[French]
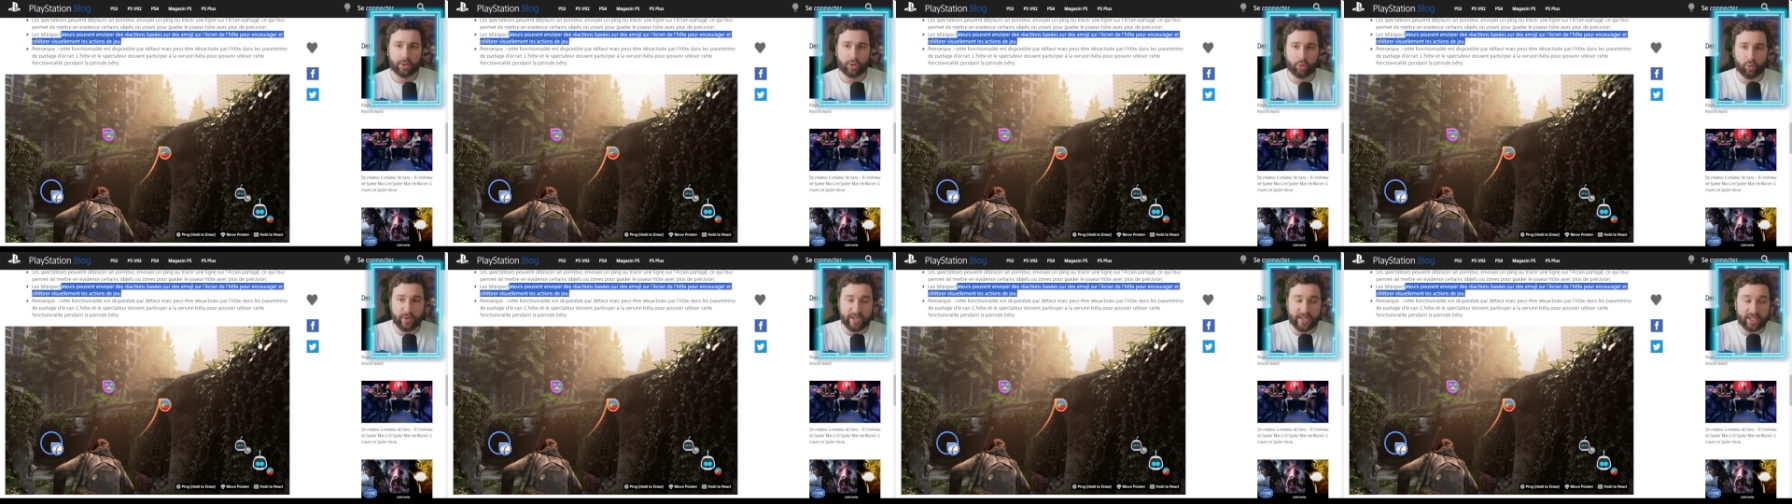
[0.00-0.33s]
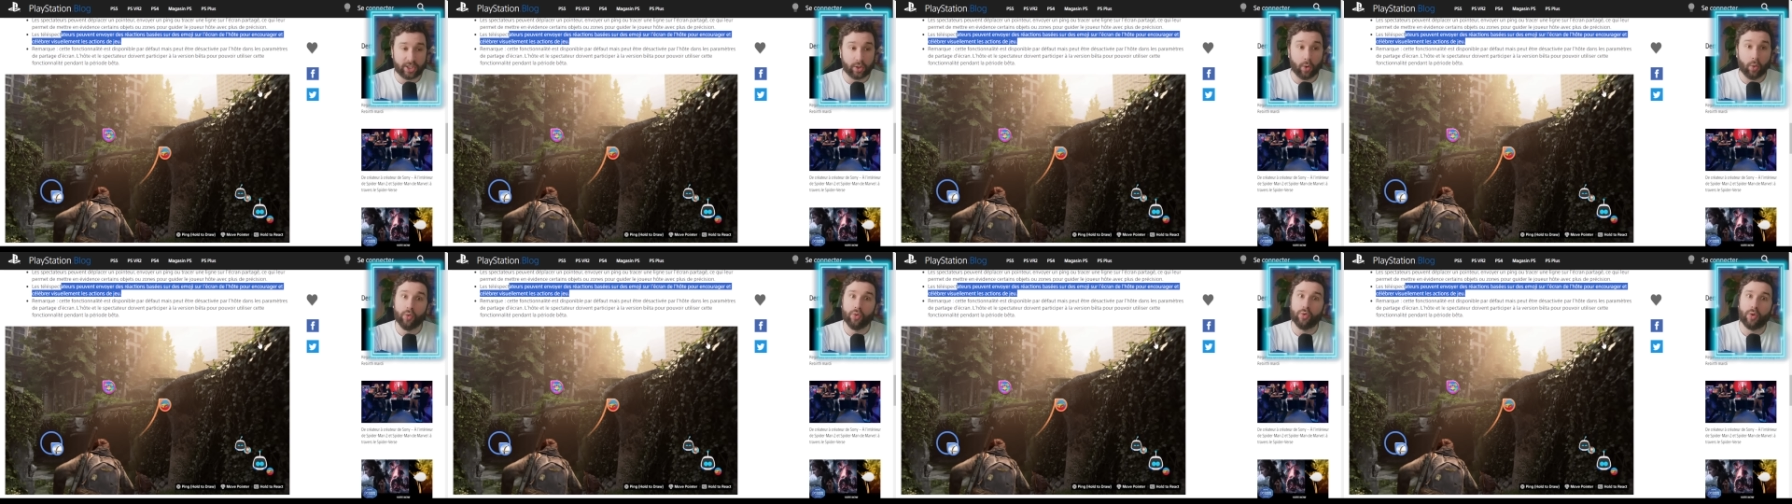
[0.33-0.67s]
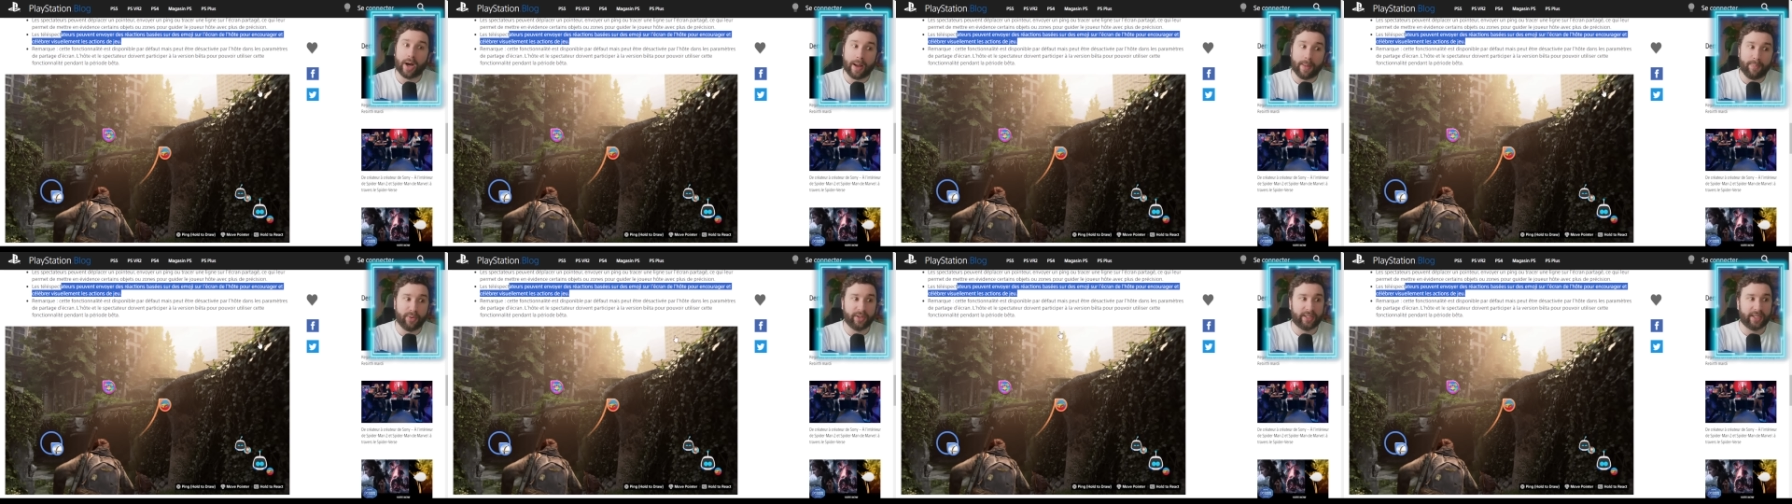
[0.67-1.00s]
Twitch on
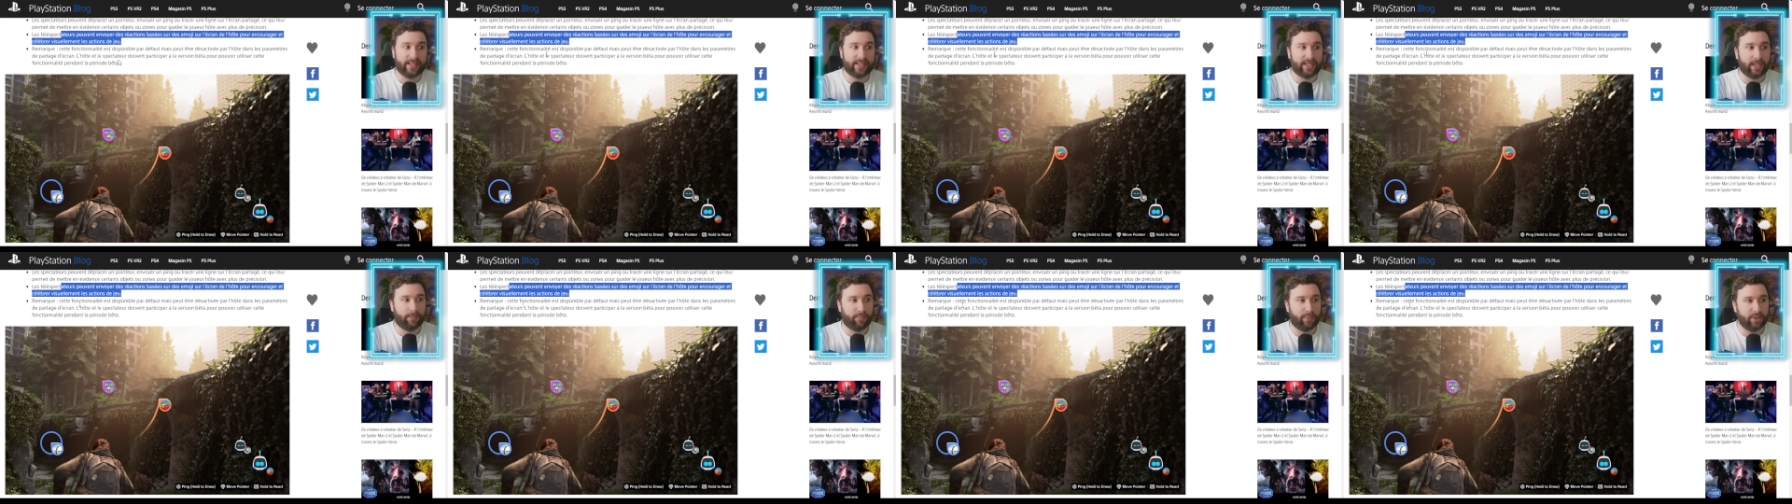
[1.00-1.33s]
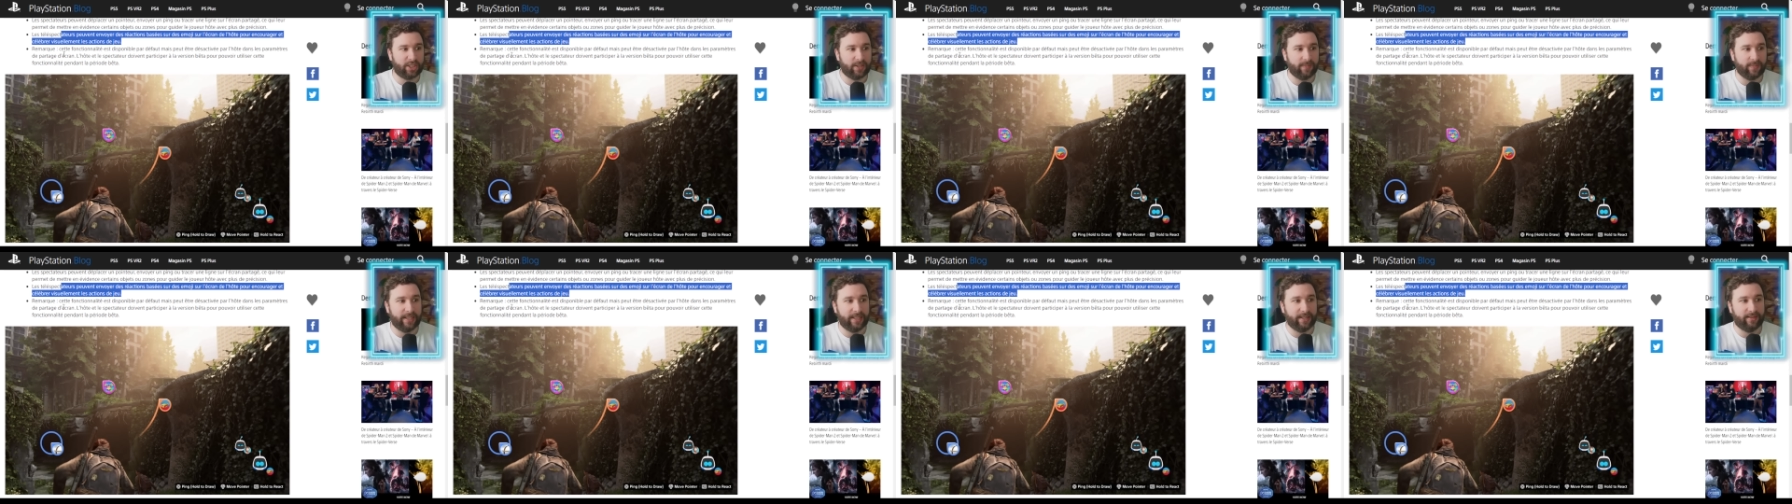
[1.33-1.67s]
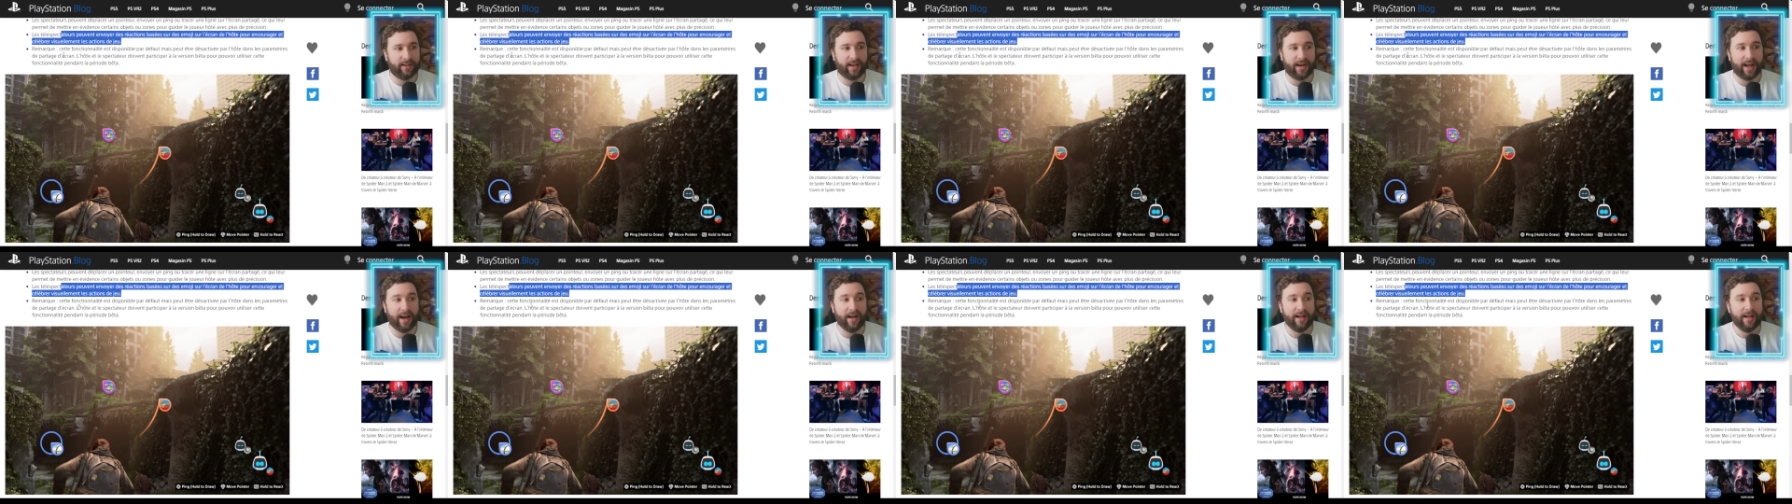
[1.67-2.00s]
aura peut-être cette
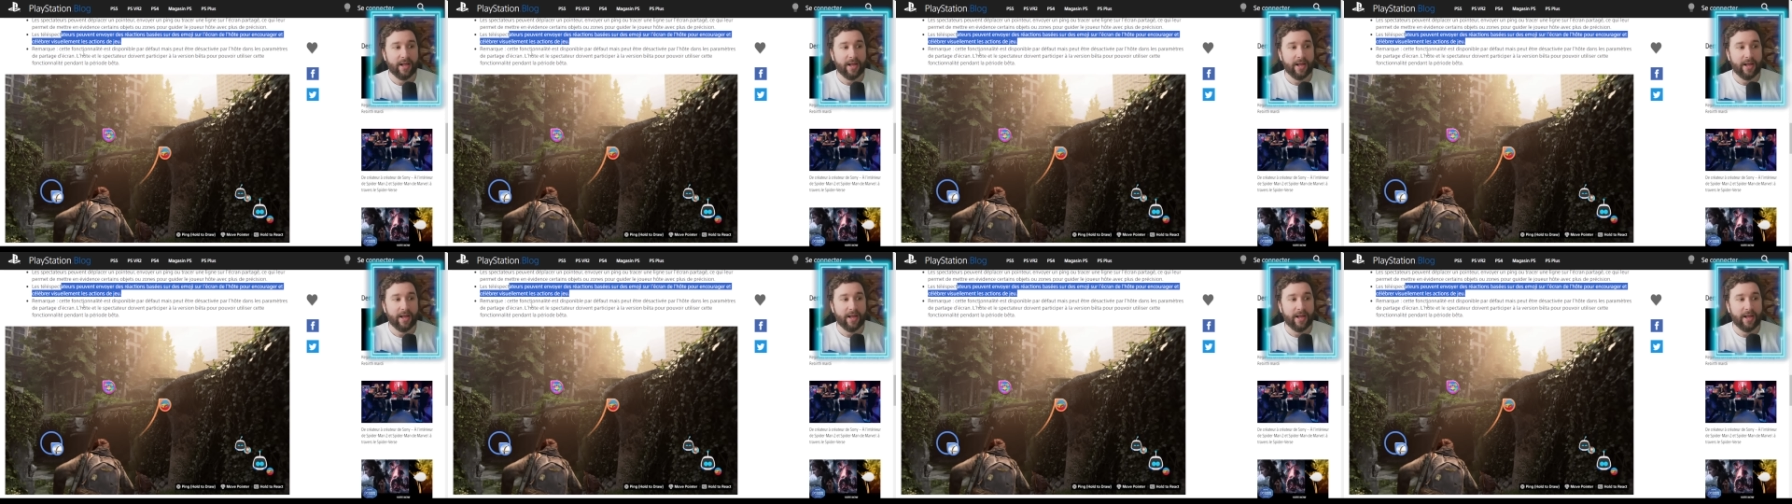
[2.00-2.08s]
possibilité là.